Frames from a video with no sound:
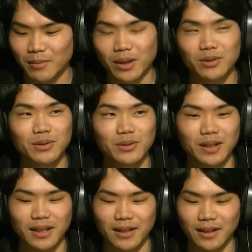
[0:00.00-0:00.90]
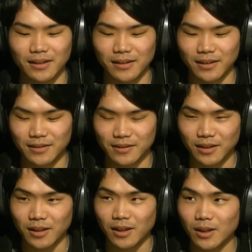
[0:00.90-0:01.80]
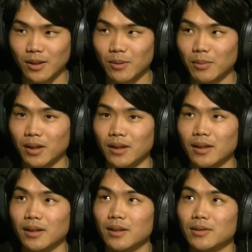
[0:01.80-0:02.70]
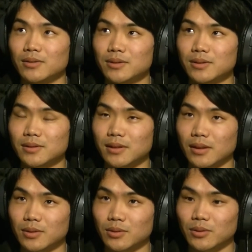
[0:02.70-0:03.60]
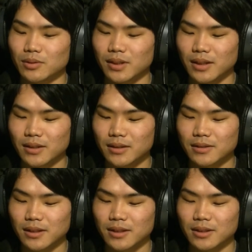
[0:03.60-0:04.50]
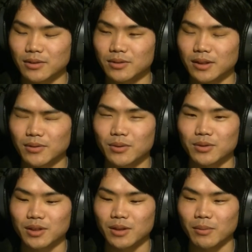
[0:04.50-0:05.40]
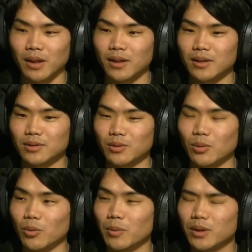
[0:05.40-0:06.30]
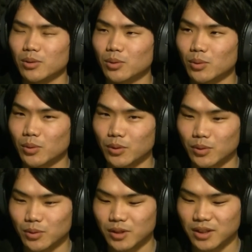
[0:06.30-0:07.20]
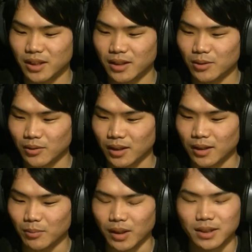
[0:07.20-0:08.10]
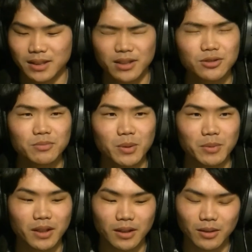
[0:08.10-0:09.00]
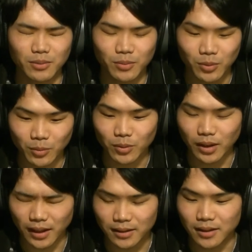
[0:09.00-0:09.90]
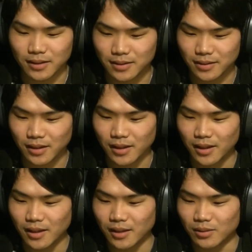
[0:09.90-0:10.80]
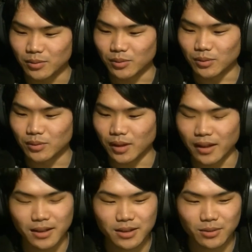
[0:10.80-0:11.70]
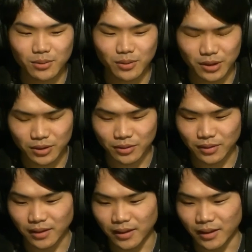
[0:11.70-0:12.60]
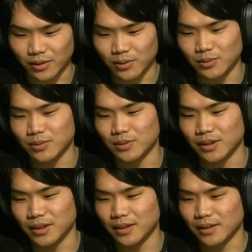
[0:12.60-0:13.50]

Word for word: まあ、苦労があってですねまあその制作会社のスタッフとして、まあ、そのお弁当を用意したりとか、まあ、下準備みたいなのもあったりですねもうあれしろこれしろっていうふうに